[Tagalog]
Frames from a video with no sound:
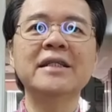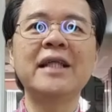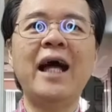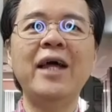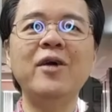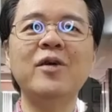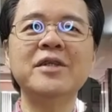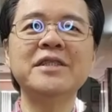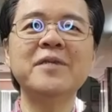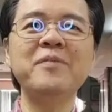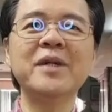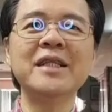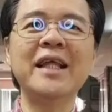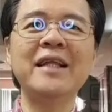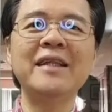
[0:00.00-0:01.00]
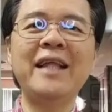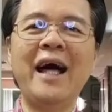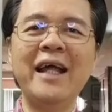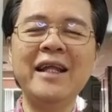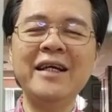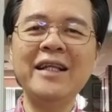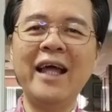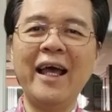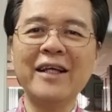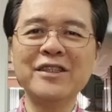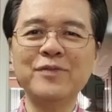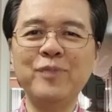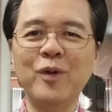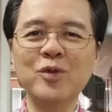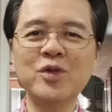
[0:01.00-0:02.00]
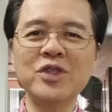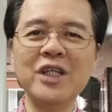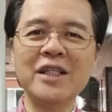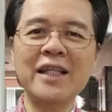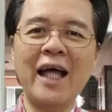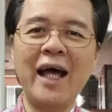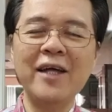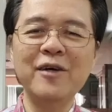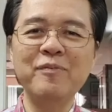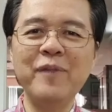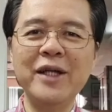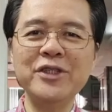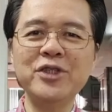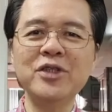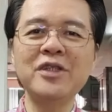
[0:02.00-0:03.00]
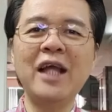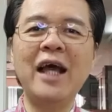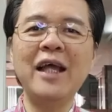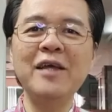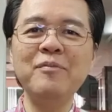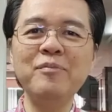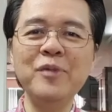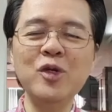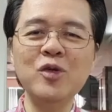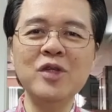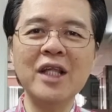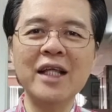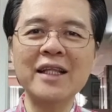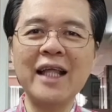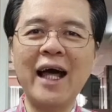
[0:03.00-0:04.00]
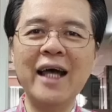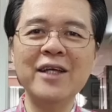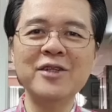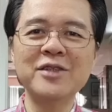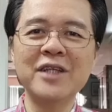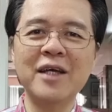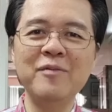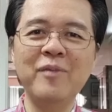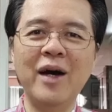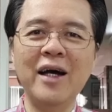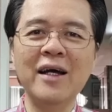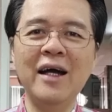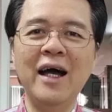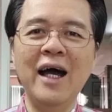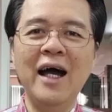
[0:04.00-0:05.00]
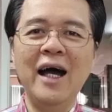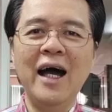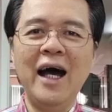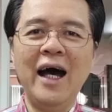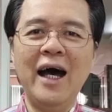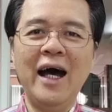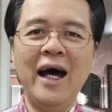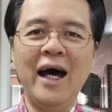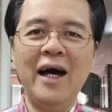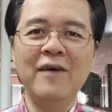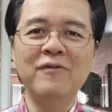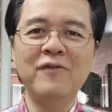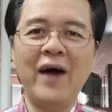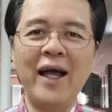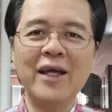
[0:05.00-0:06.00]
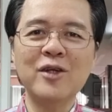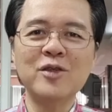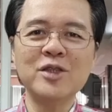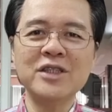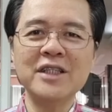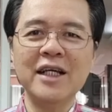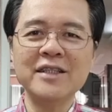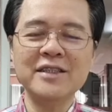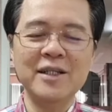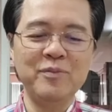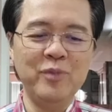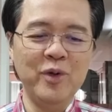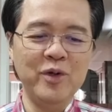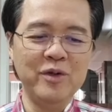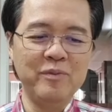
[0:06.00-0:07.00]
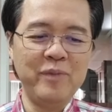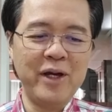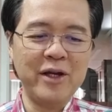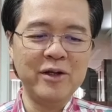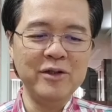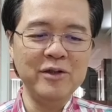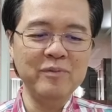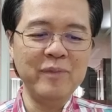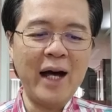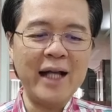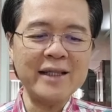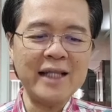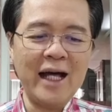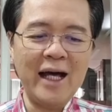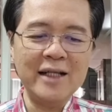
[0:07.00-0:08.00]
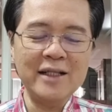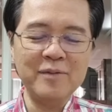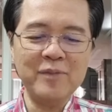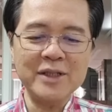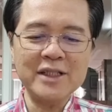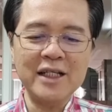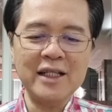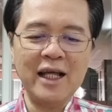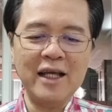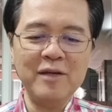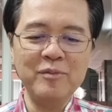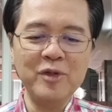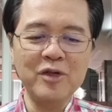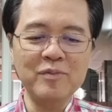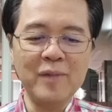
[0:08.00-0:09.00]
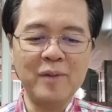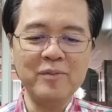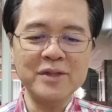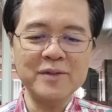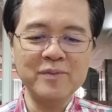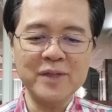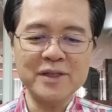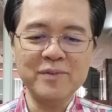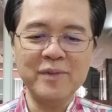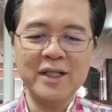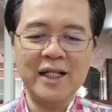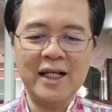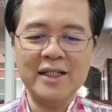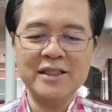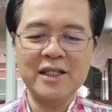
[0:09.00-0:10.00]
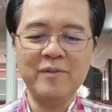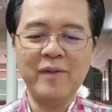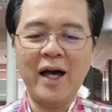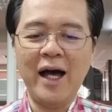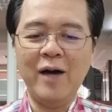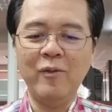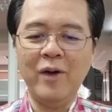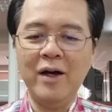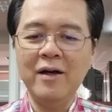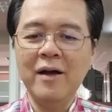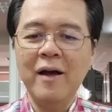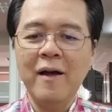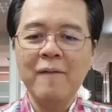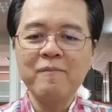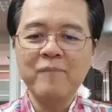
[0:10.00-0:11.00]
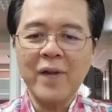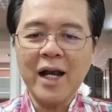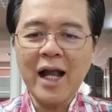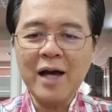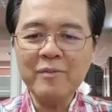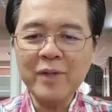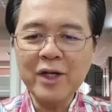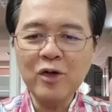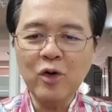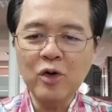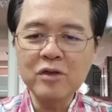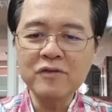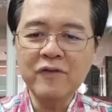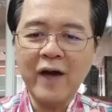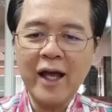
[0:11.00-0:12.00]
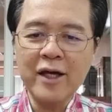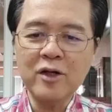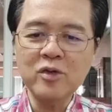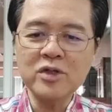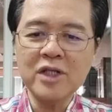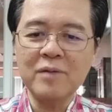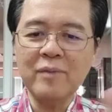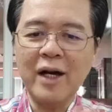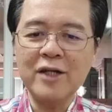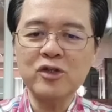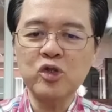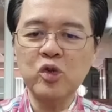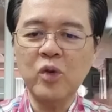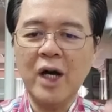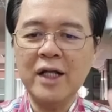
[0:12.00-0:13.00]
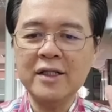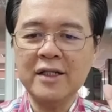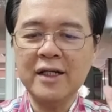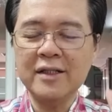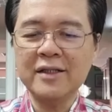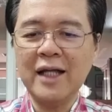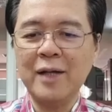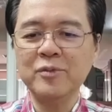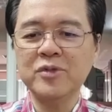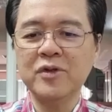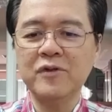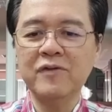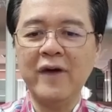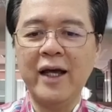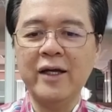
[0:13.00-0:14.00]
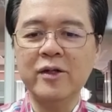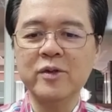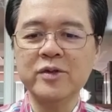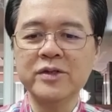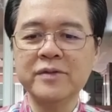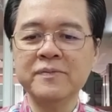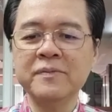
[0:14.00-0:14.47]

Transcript: Tayo kasi matanda na, na-expose na tayo, medyo na-immune na tayo sa ibang uh, virus ng sipon. Pero yung bata, hindi pa siya na-immune, mas madalas siya mahawa. Maraming cold virus sa mga 200 types of virus.